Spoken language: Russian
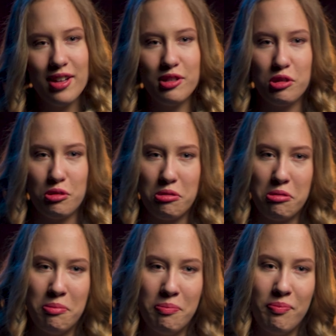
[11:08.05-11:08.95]

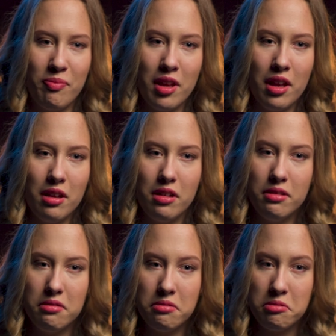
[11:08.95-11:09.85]
что
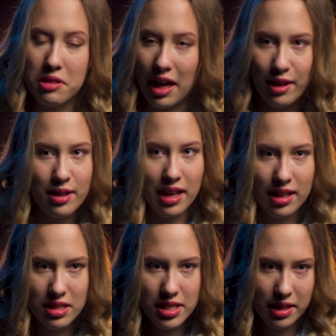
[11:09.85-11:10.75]
э, так не
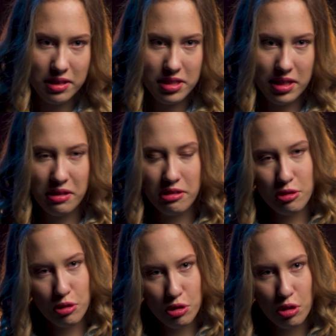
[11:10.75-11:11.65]
надо делать или
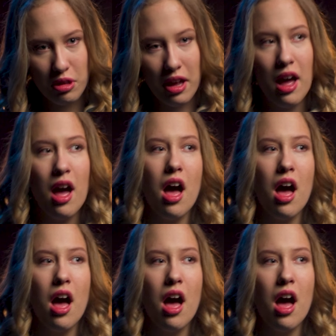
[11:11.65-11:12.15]
еще что-то,